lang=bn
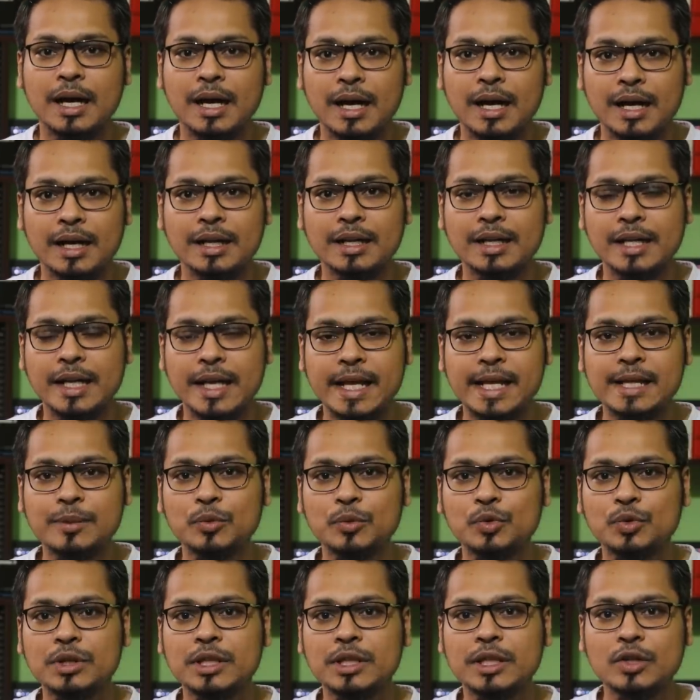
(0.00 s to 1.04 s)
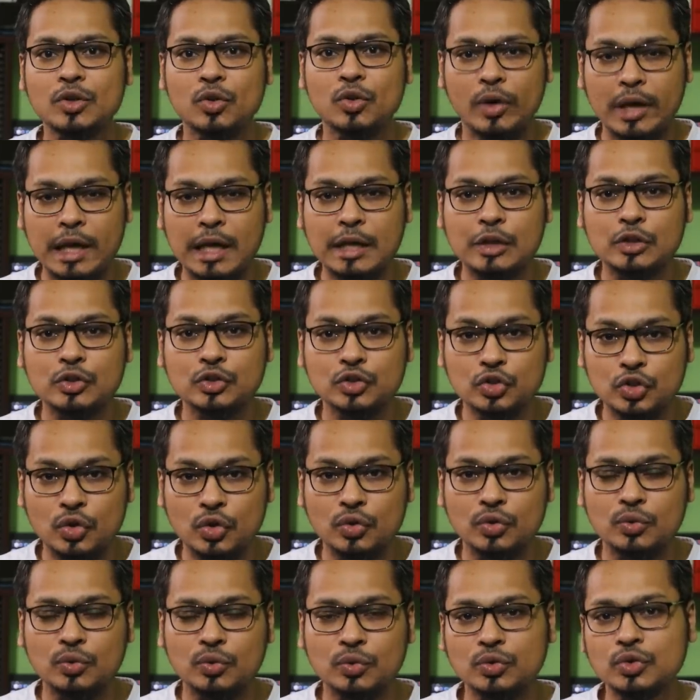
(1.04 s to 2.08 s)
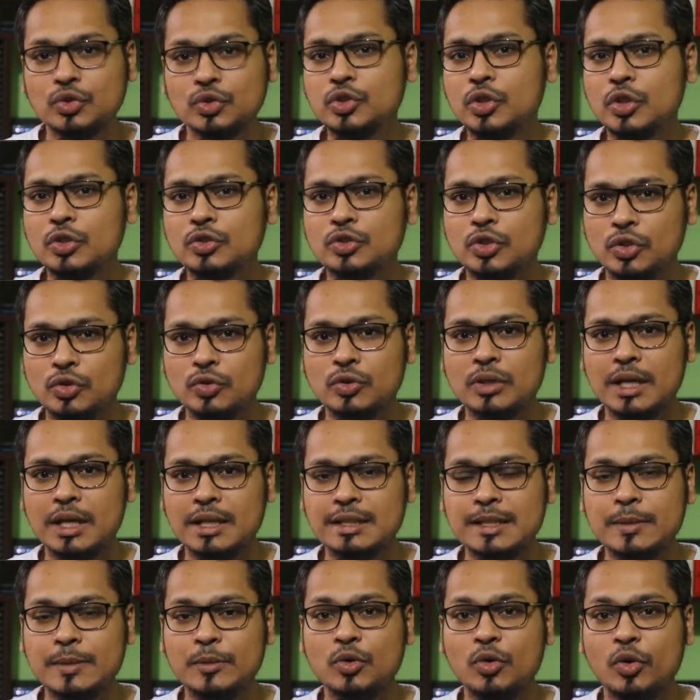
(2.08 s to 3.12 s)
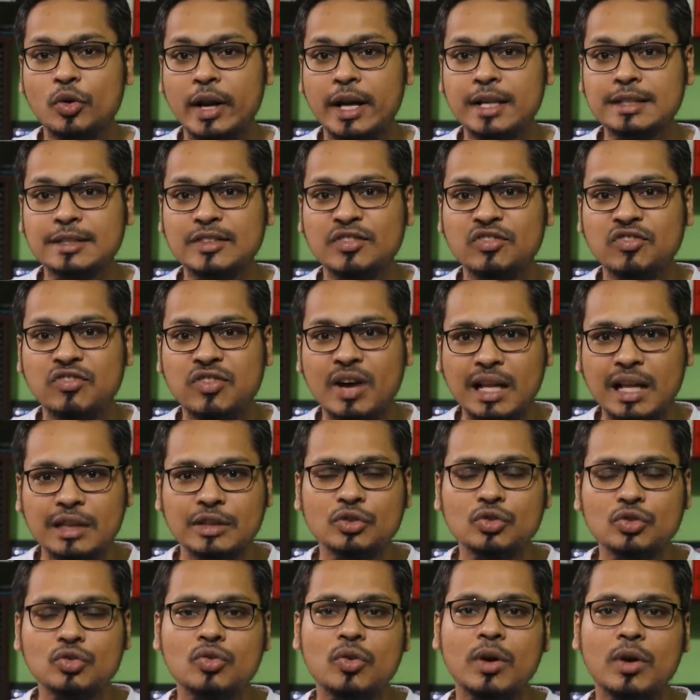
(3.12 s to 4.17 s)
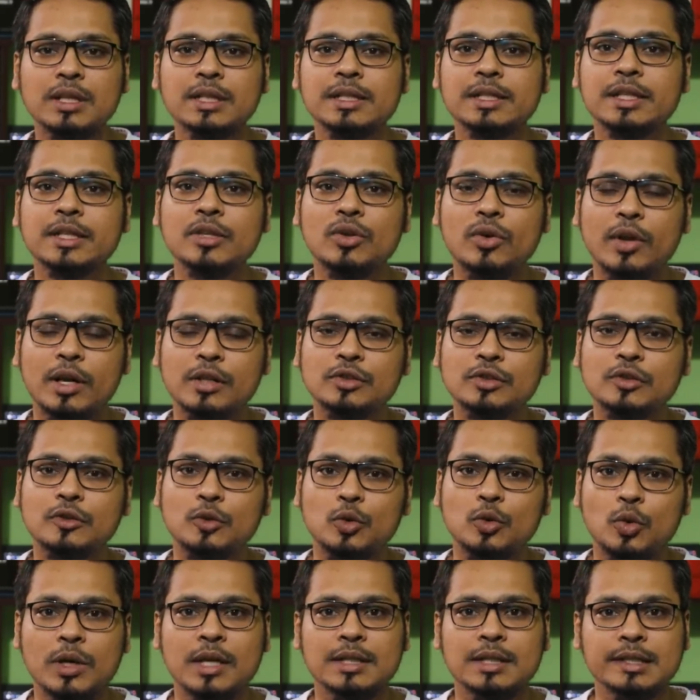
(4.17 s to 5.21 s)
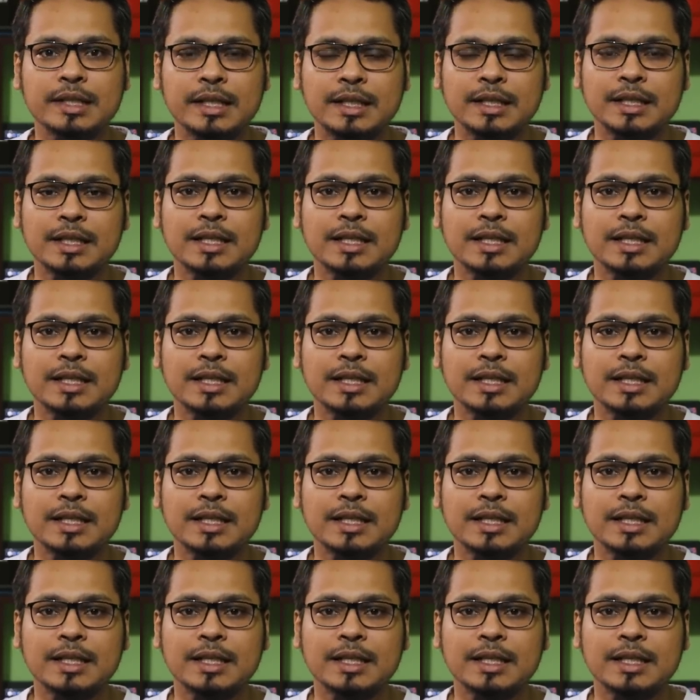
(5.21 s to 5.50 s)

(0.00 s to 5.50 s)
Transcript: আর এই মুহূর্তে কয়েকজন উৎসুক জনতা আছে এবং কয়েকটা ফালতু কোয়ালিটির কয়েকজন লোক আছে